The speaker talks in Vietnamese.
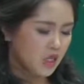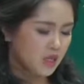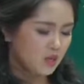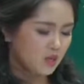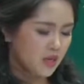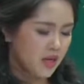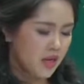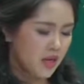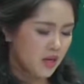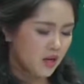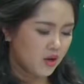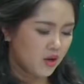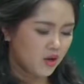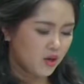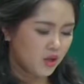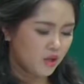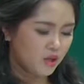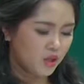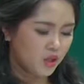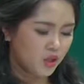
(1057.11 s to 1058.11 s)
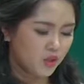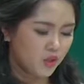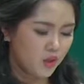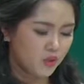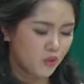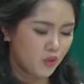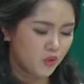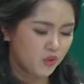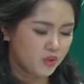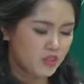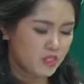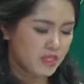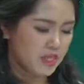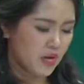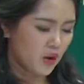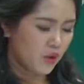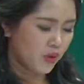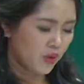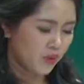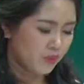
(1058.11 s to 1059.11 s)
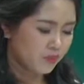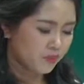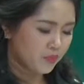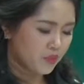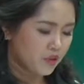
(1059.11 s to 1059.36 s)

chúng ta có câu đầu tiên đoạn 1 như sau này.